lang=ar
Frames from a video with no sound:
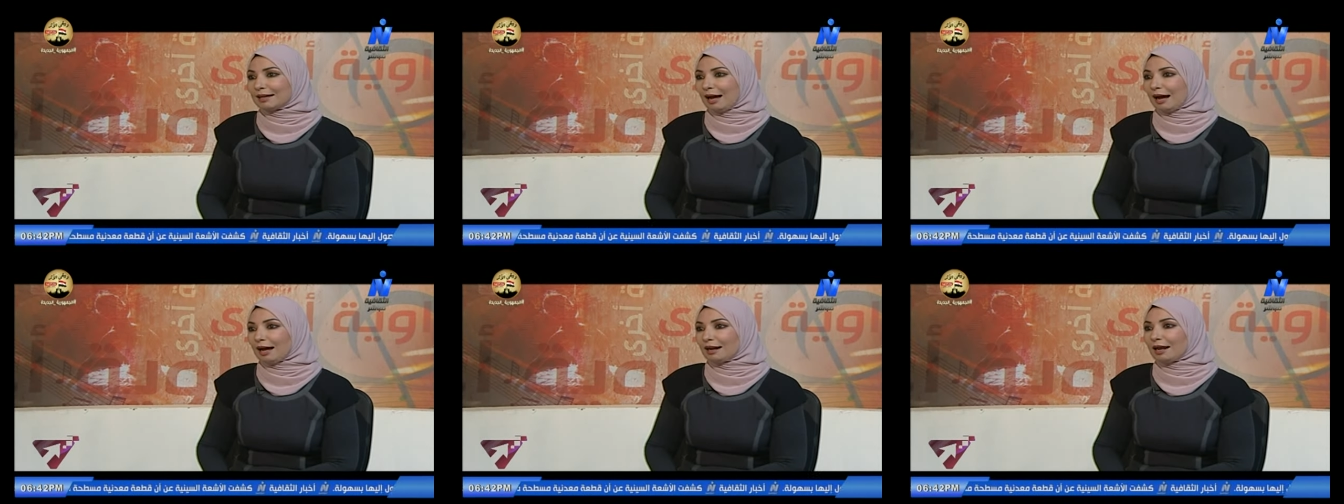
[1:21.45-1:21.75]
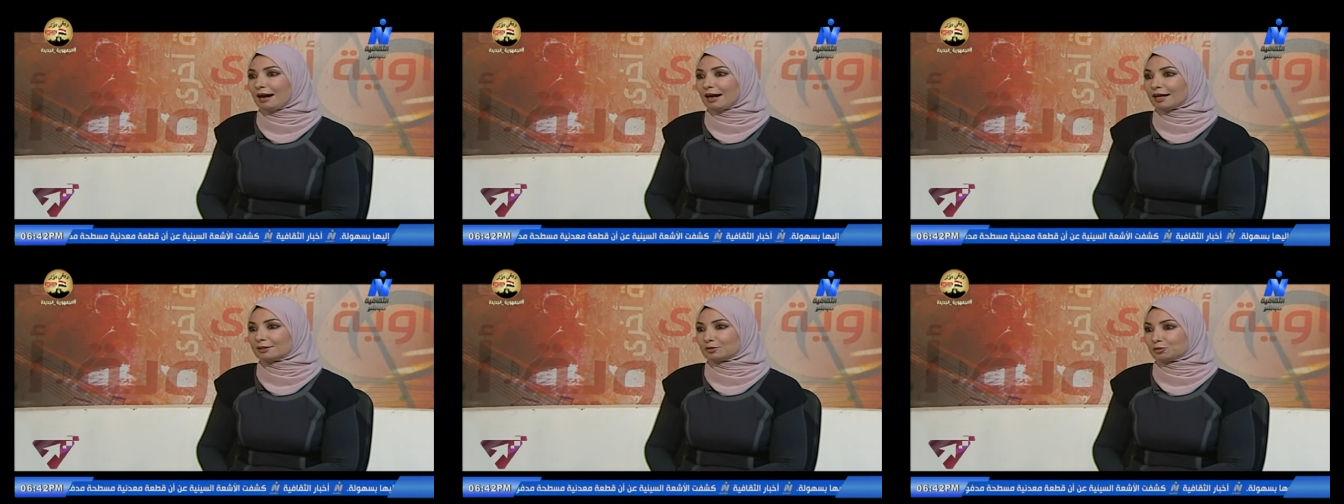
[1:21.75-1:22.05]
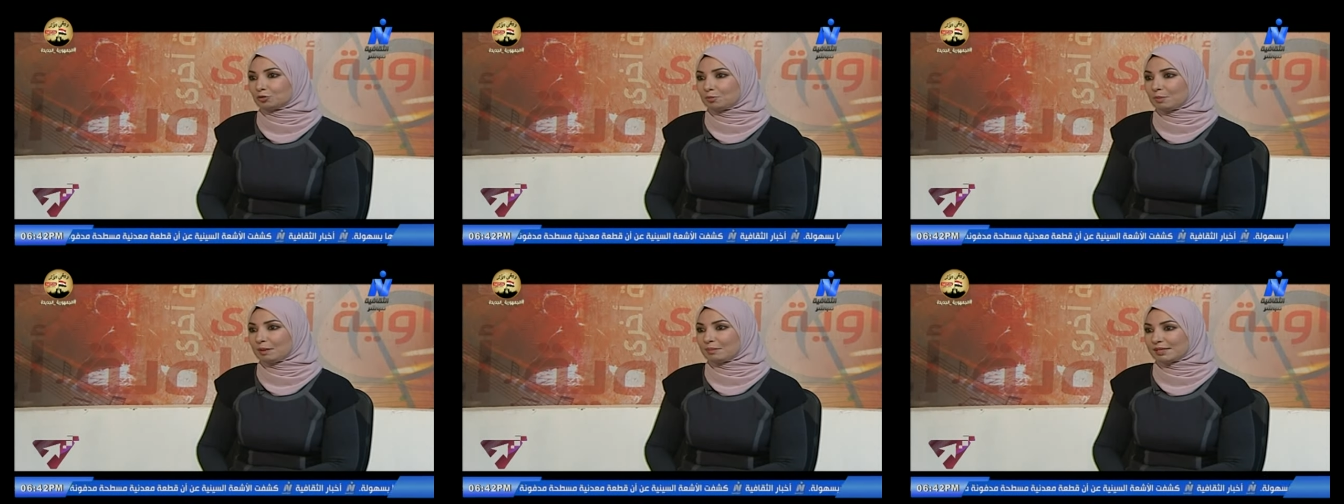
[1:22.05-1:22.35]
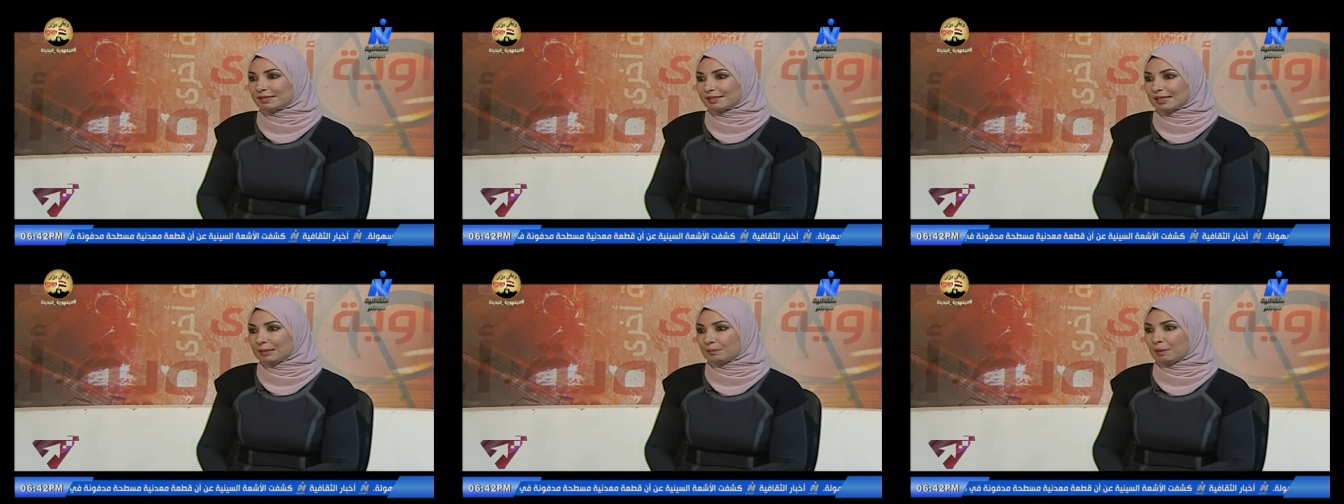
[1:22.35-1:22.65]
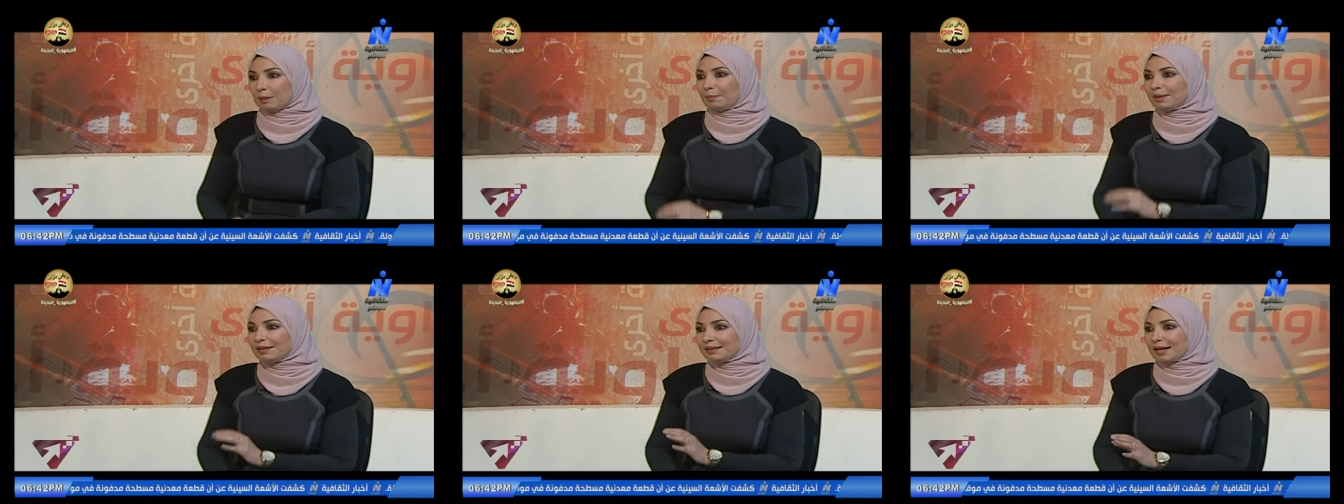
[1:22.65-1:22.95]
علاقتهما
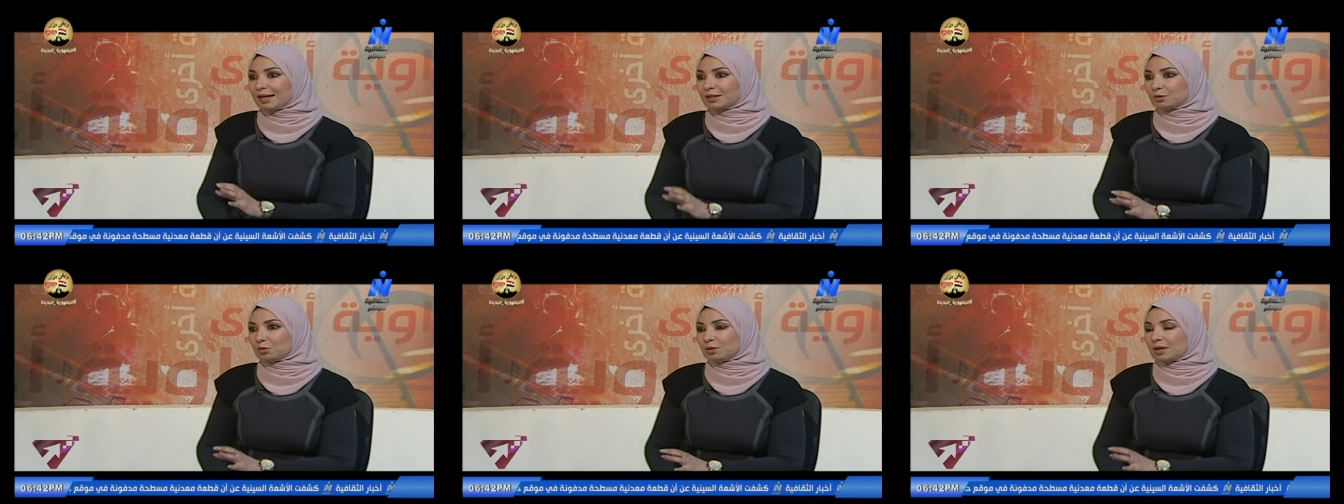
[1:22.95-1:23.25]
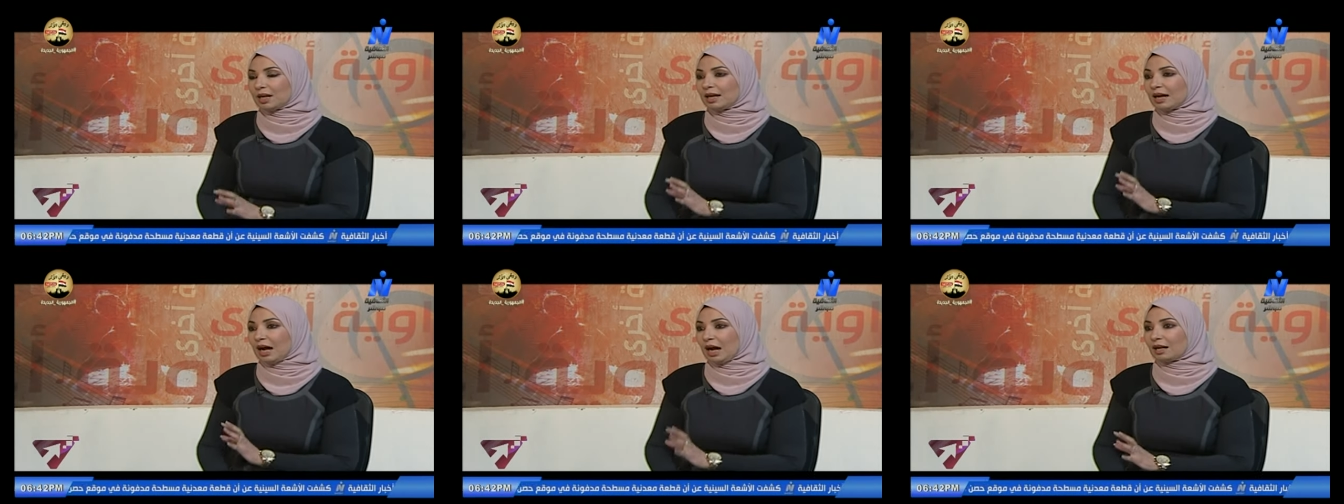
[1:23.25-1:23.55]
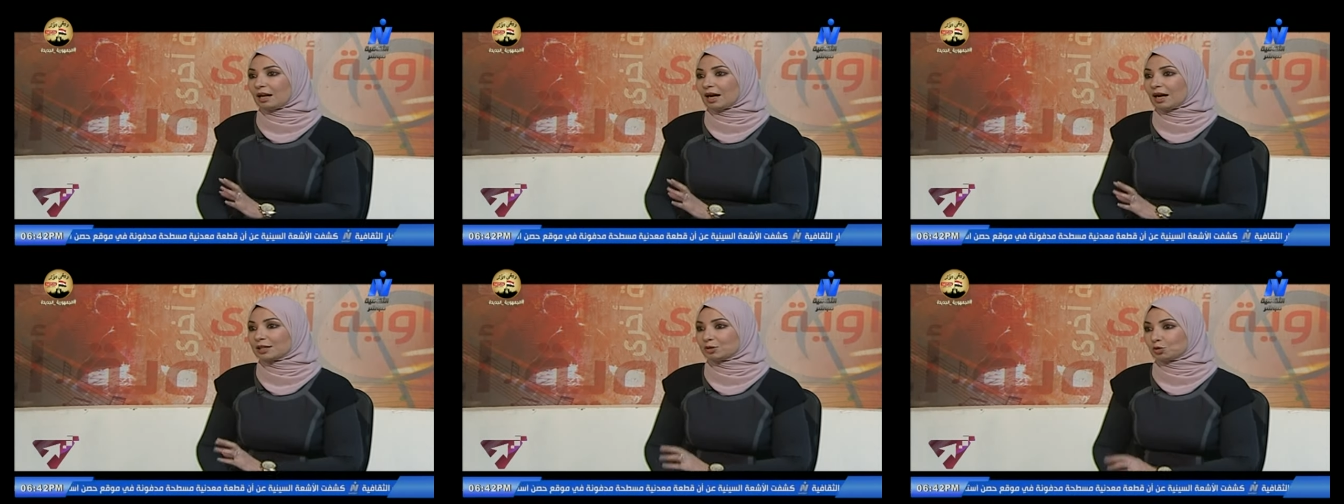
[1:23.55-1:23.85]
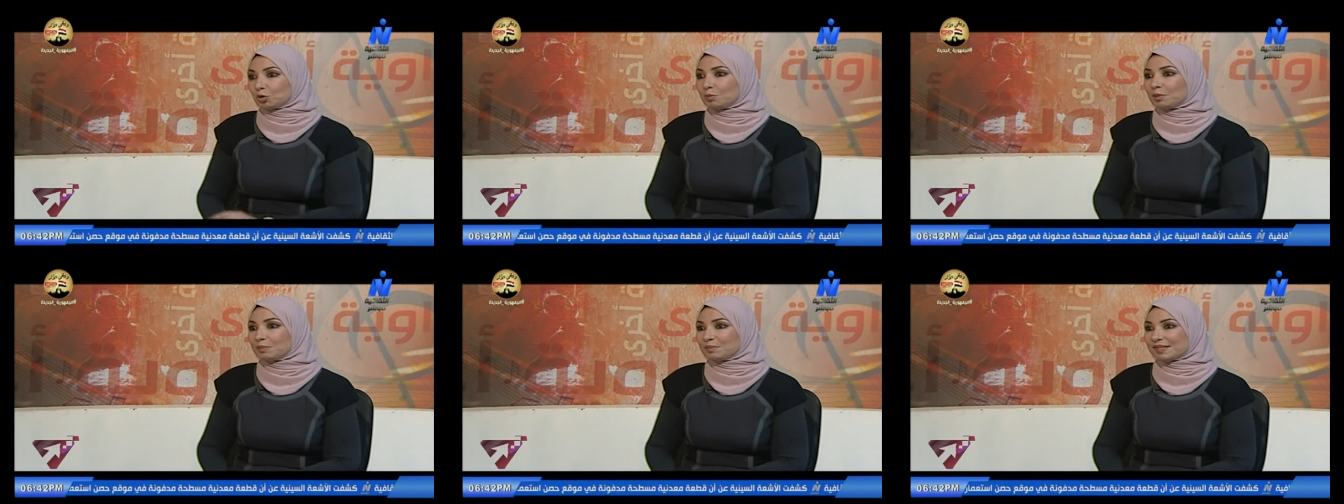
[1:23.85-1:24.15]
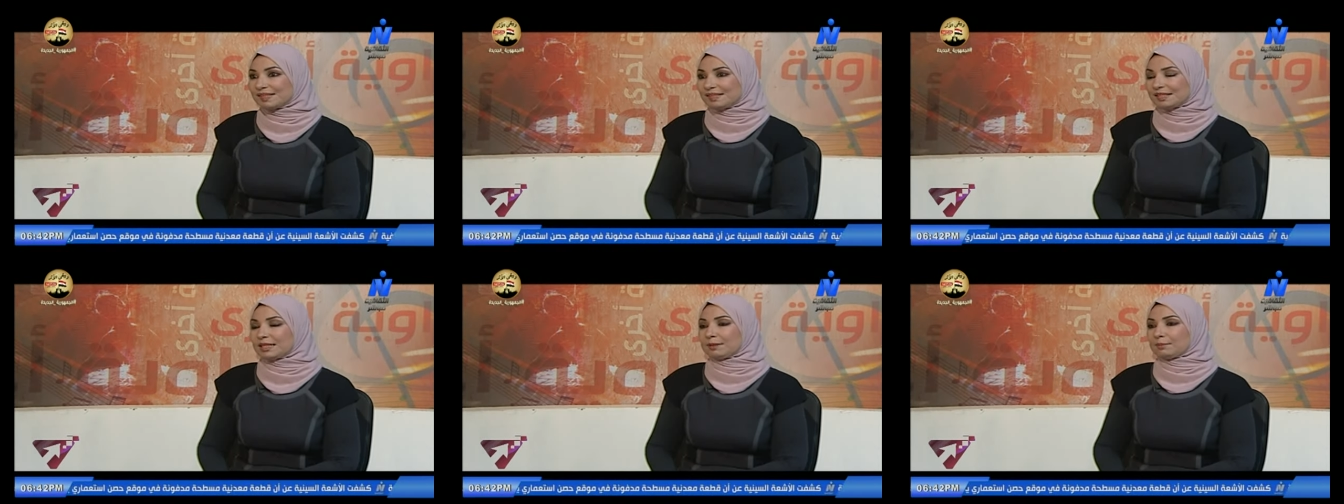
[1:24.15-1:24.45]
بالسينما بدأت هناك علاقتهما
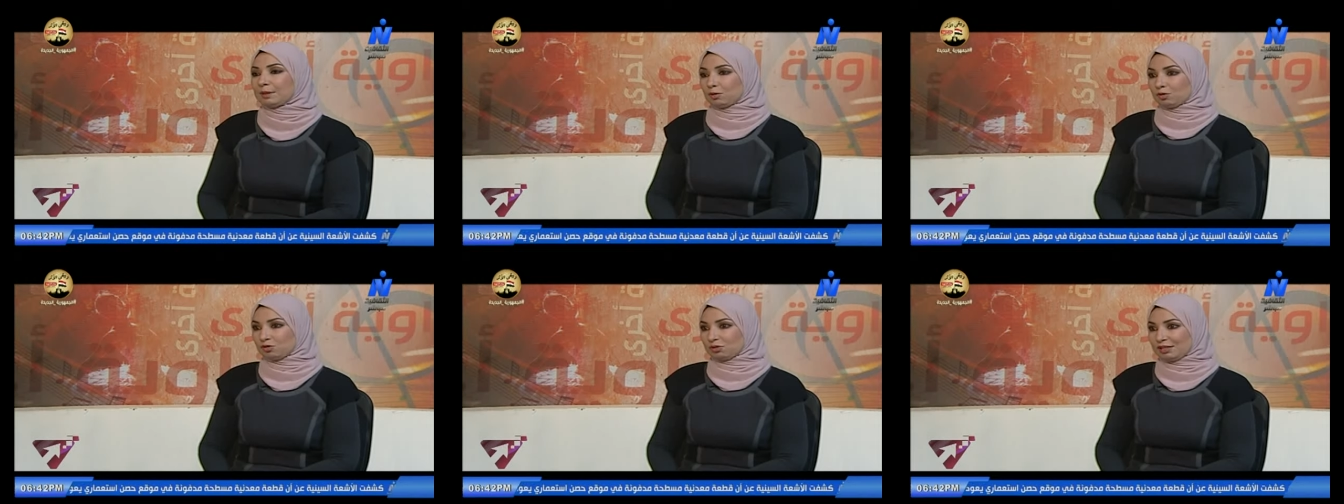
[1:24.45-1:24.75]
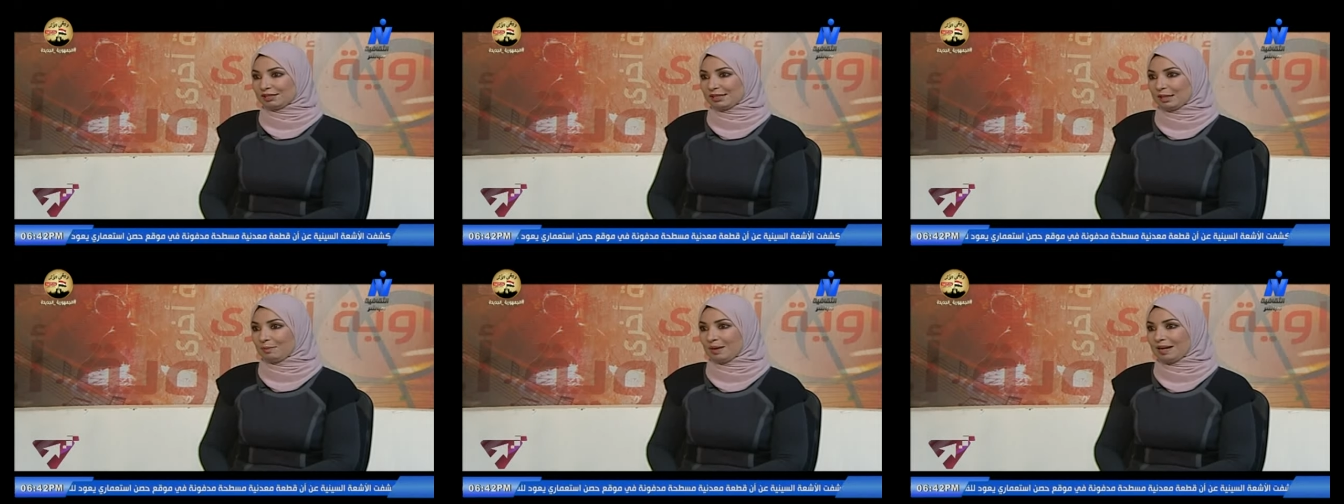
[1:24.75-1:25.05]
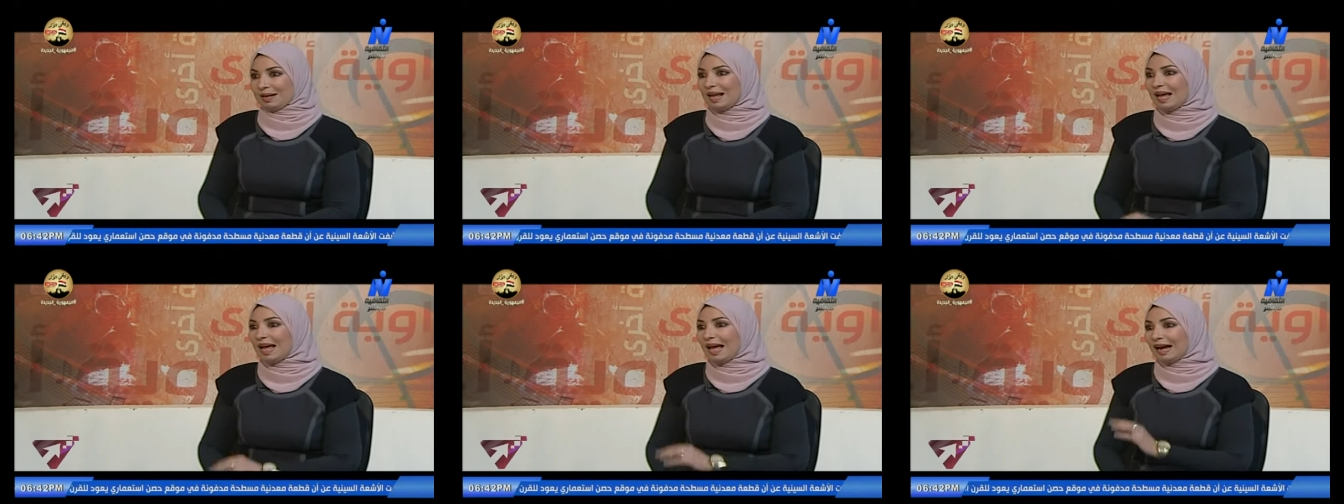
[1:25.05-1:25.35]
بالسينما يا أستاذ جمال